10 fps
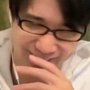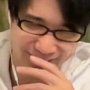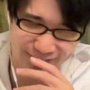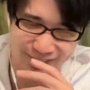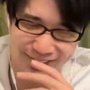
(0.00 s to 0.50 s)

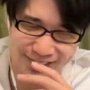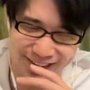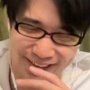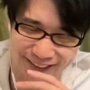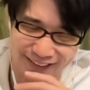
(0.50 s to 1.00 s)
ウボウ
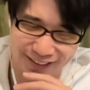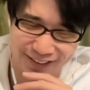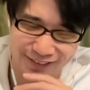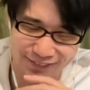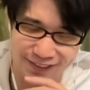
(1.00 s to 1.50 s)
さん。
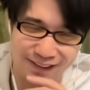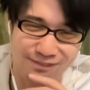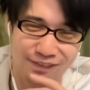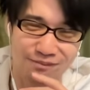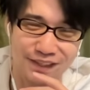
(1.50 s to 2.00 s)
ウボウさ
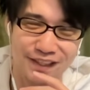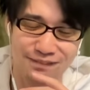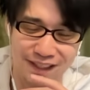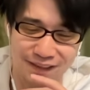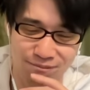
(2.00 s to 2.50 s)
んもう
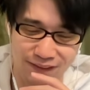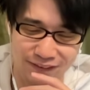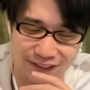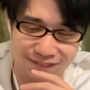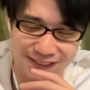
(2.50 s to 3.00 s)

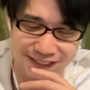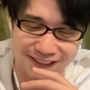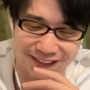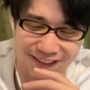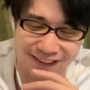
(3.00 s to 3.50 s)
ビッグマンインパクトかまさ
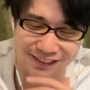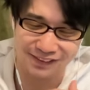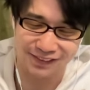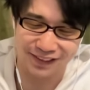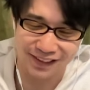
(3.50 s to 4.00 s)
んでいいから、
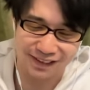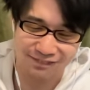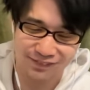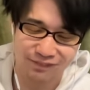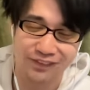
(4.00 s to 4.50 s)
それが
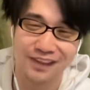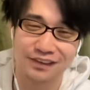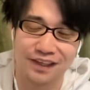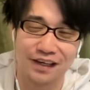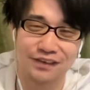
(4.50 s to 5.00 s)
もう僕
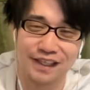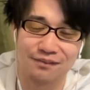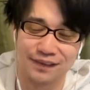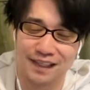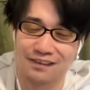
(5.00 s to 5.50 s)
への
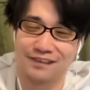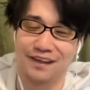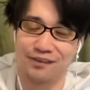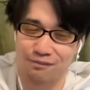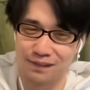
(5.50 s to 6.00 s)
レクイエムになるん
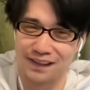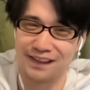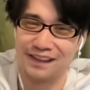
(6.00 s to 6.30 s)
で、ほんまに。